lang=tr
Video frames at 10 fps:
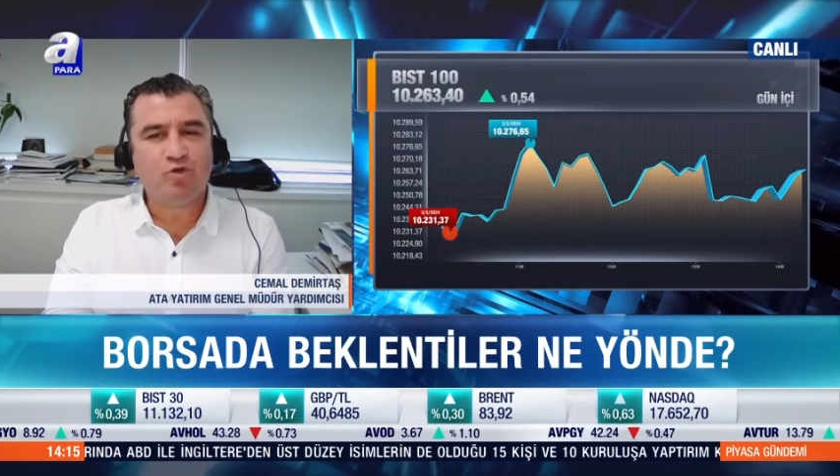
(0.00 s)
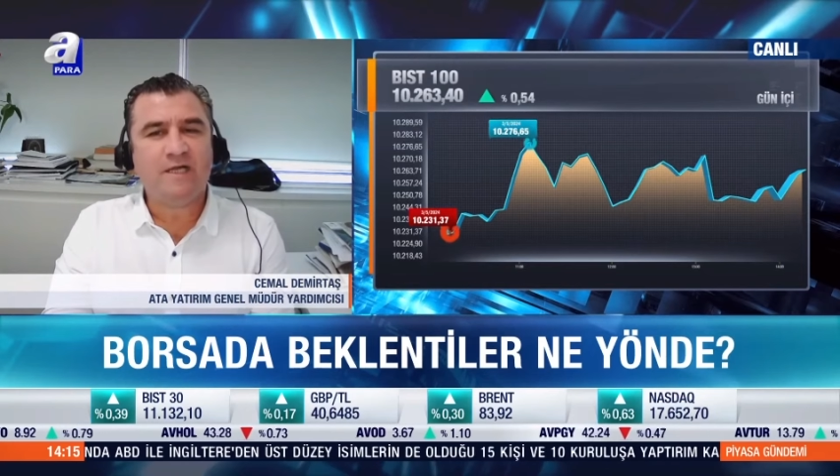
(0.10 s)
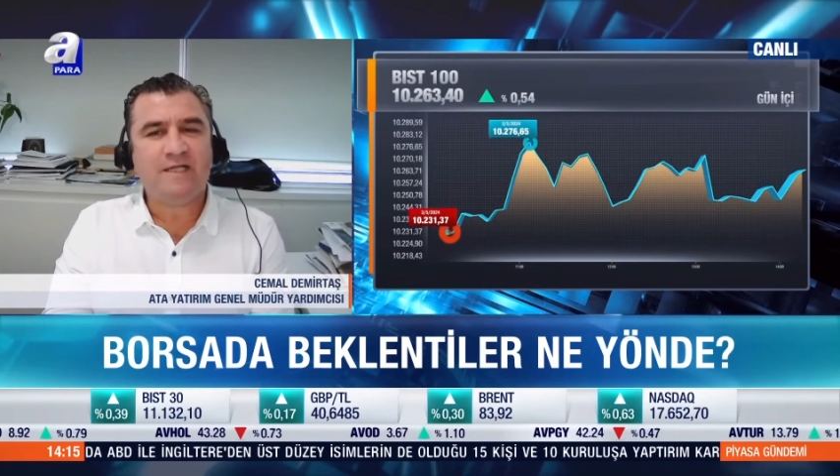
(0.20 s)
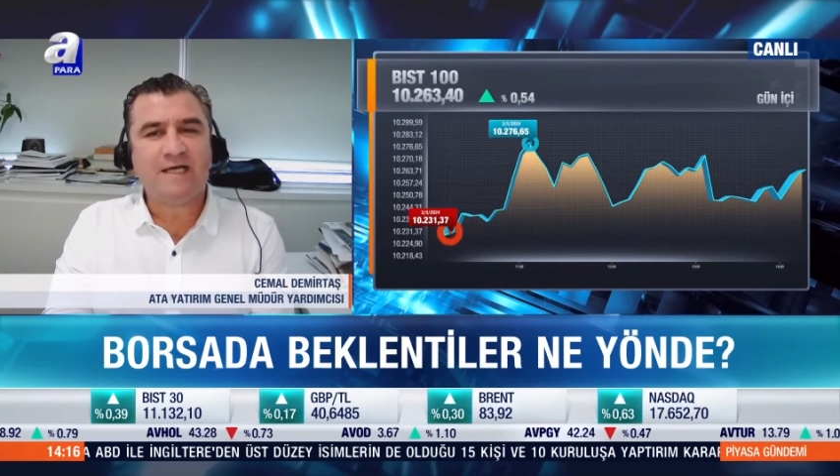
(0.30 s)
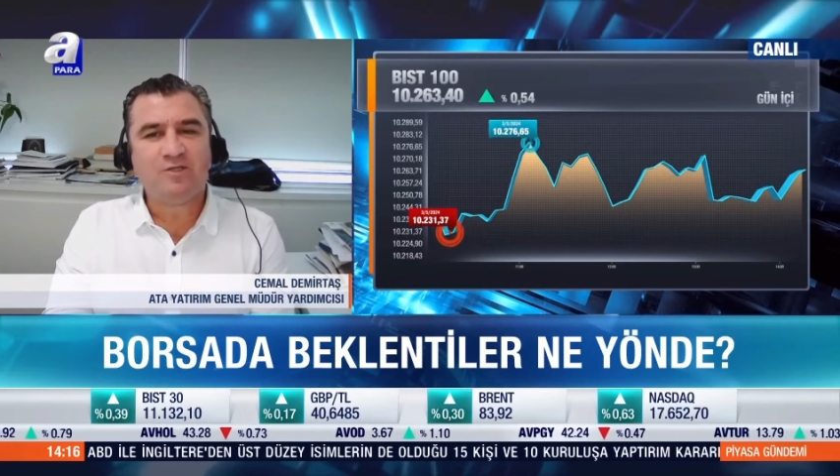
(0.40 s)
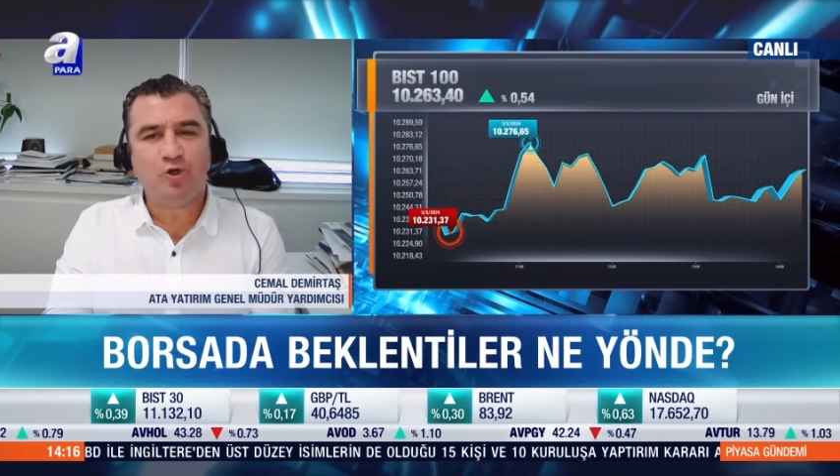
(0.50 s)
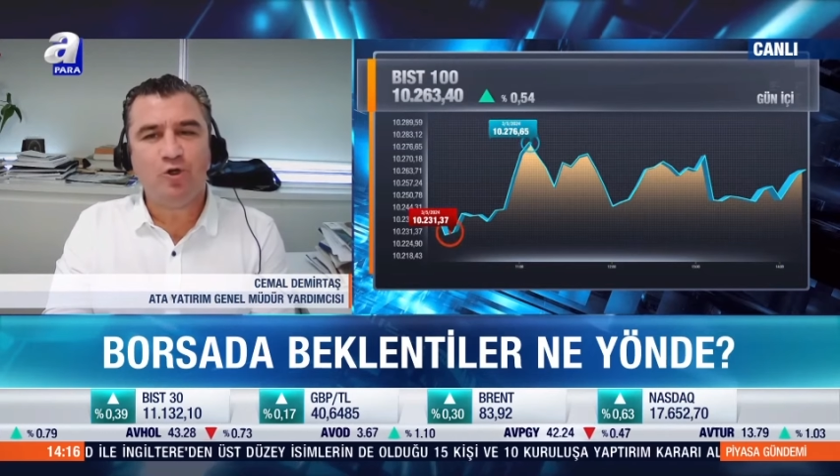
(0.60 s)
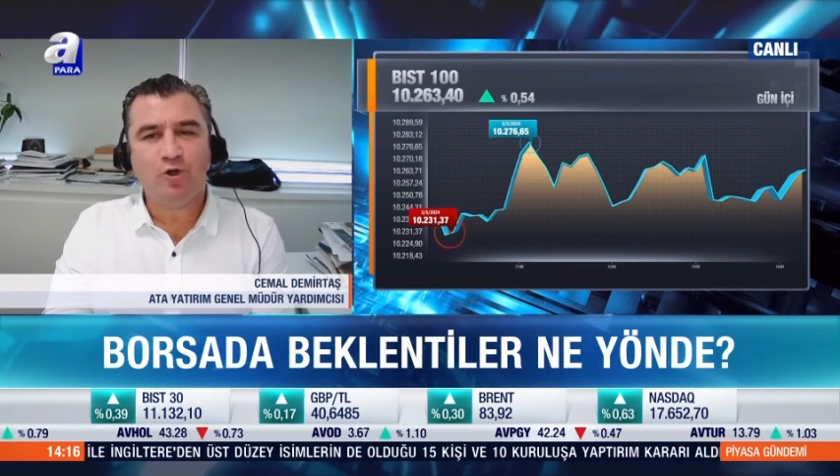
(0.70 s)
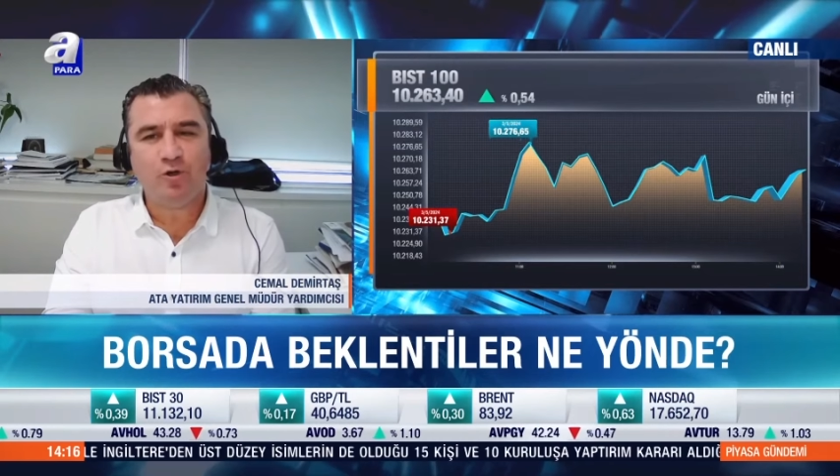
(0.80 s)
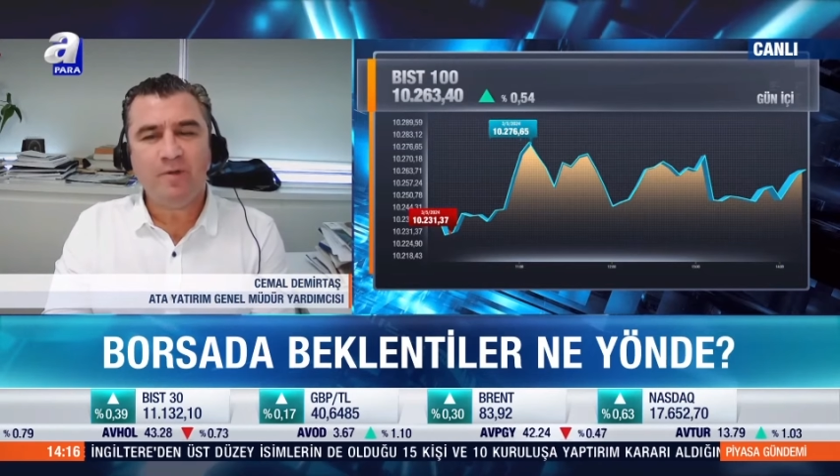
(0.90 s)
Bunu neden
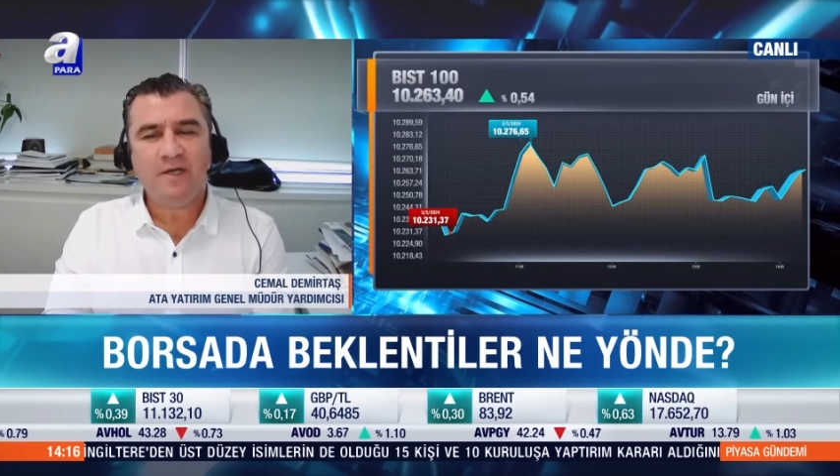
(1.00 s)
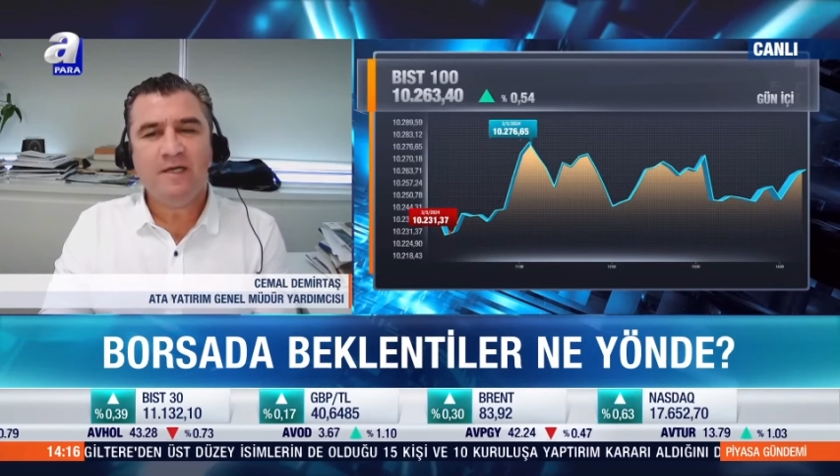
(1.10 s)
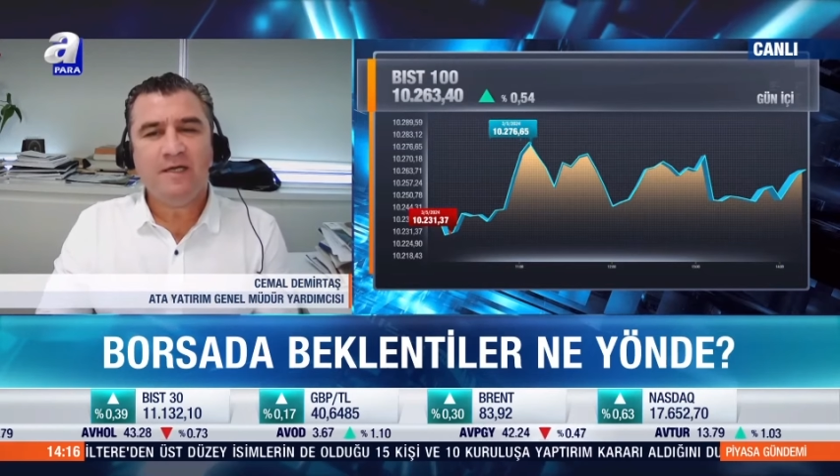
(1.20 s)
söylüyorum?